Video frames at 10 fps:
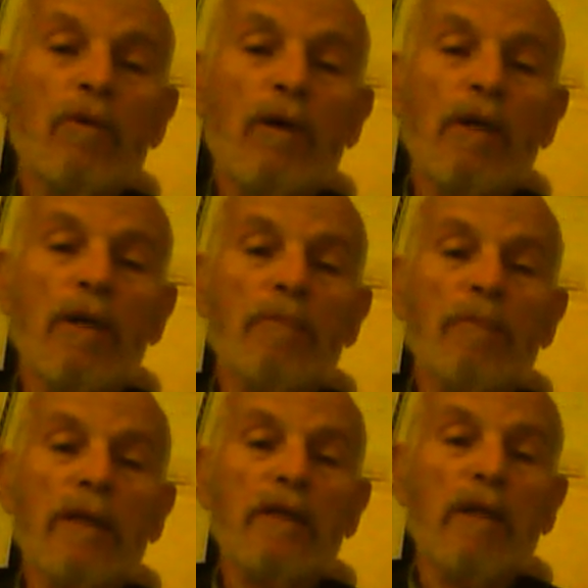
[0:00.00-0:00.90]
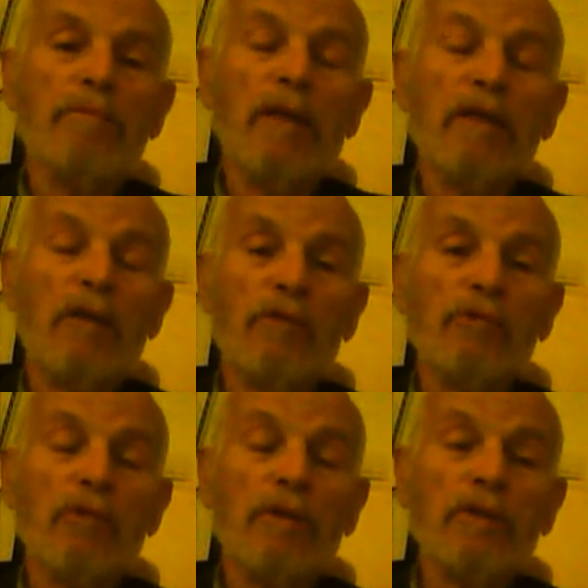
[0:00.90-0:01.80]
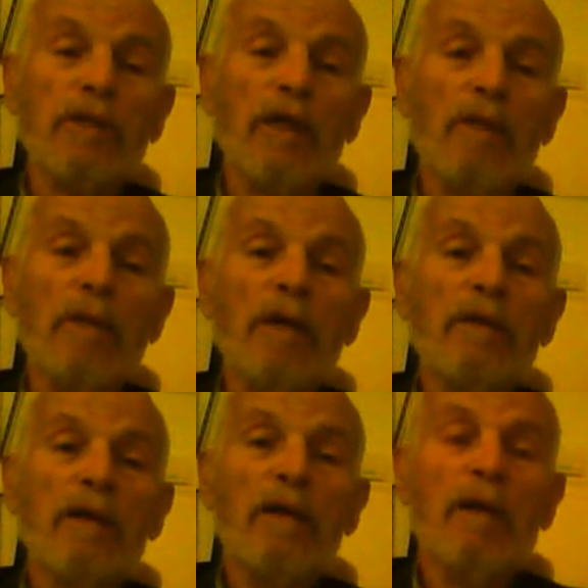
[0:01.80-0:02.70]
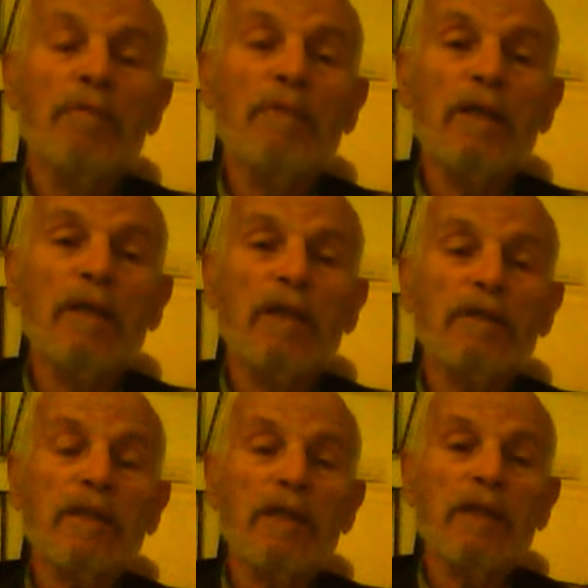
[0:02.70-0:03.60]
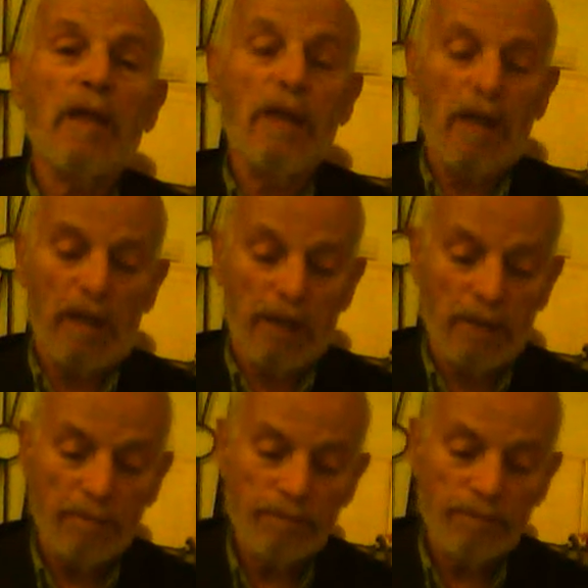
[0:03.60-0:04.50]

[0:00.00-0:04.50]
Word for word: وأرنا الباطل باطلا وارزقنا اجتنابه آمين يا سيدنا يا عظيم